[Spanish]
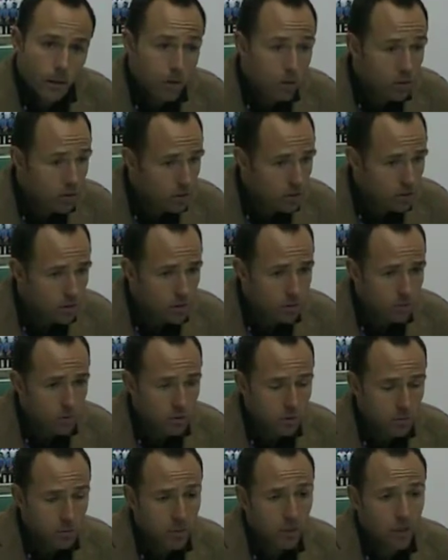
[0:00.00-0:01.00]
No, no, ni
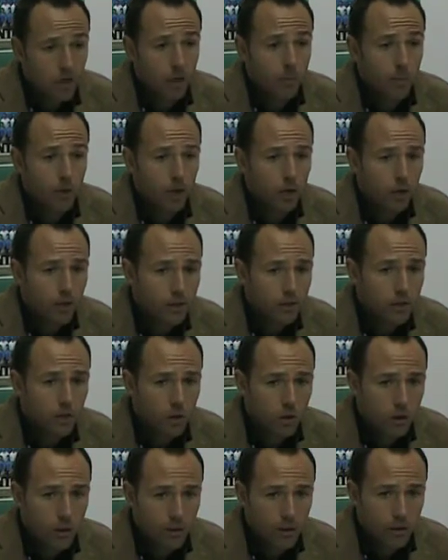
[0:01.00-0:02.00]
mucho menos. A lo mejor esos
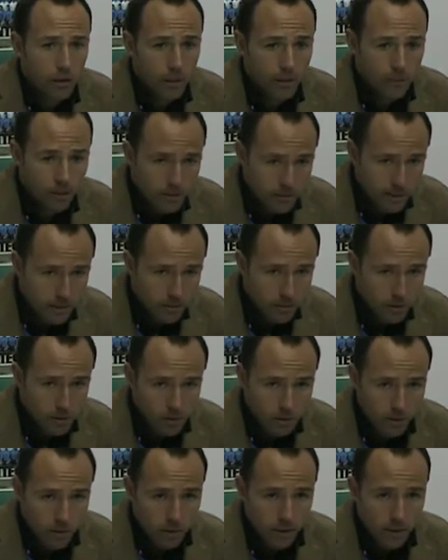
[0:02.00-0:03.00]
jugadores, apostando por
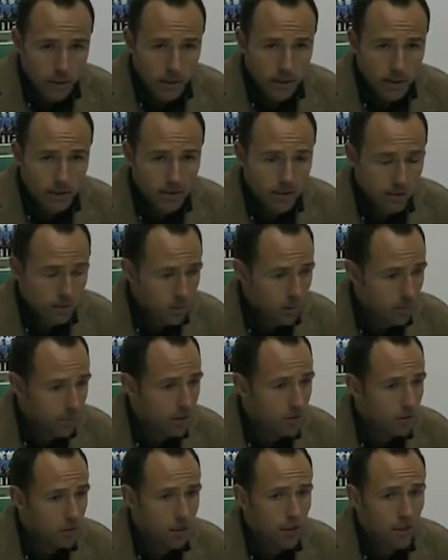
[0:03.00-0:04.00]
jugadores en la casa, como
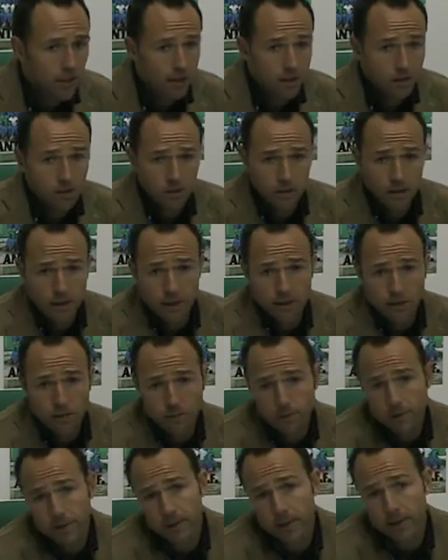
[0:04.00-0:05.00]
Pablo Cala, que lo estoy dejando
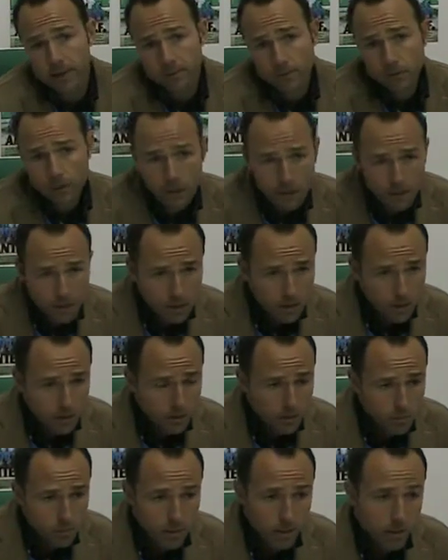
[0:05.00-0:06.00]
fuera,
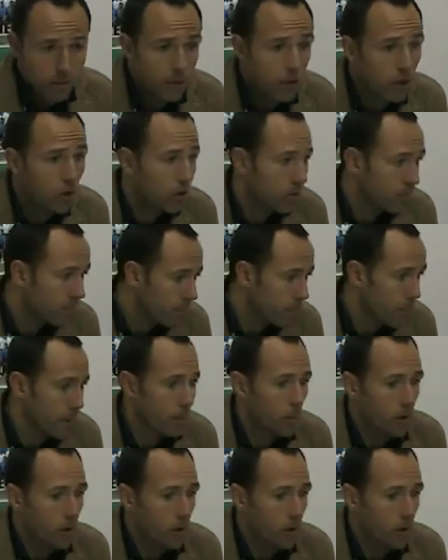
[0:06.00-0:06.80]
pues a lo mejor me